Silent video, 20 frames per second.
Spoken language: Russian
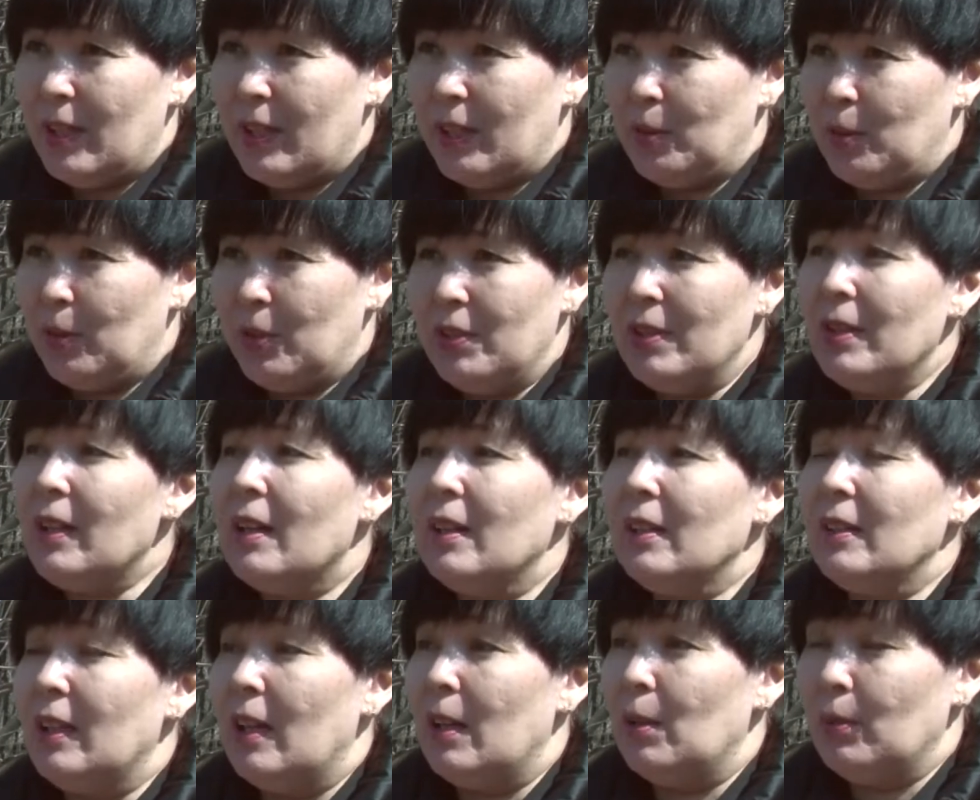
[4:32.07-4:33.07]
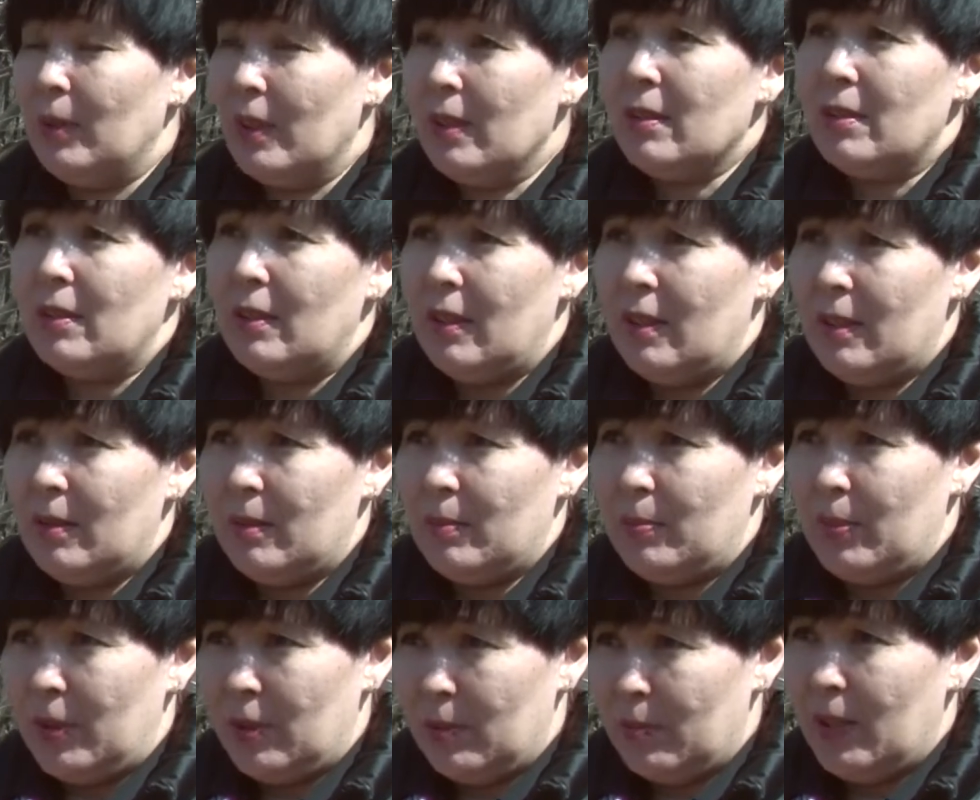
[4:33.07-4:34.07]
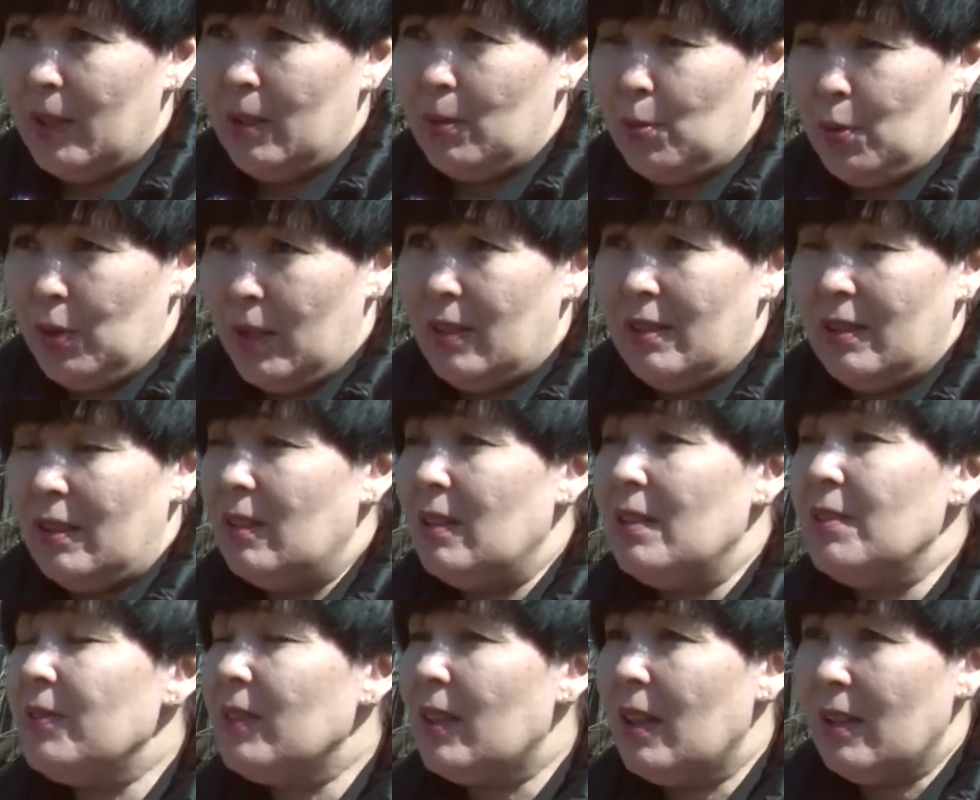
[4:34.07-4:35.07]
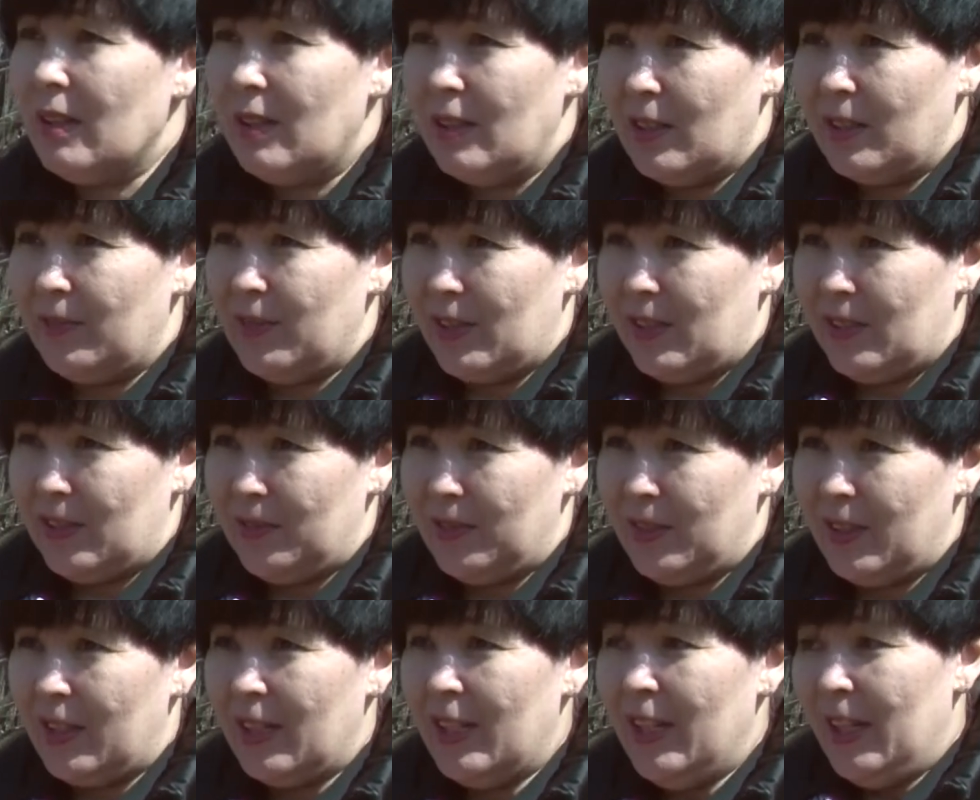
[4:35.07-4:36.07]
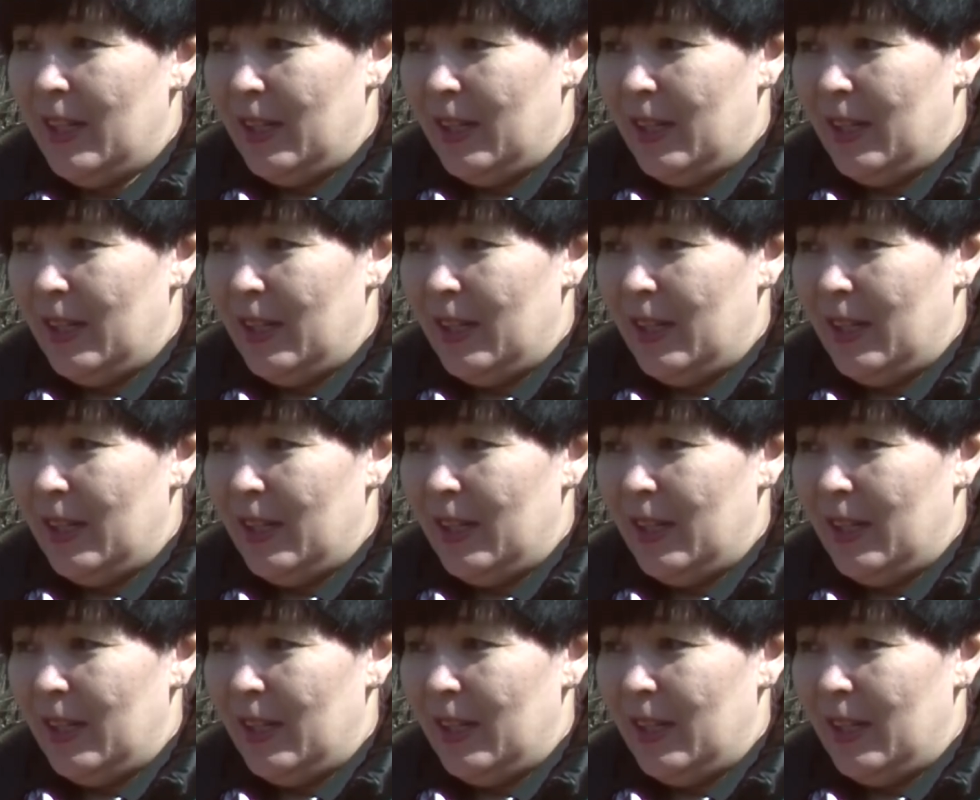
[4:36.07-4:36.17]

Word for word: которые никогда у нас не принимали участие ни в каких выставках.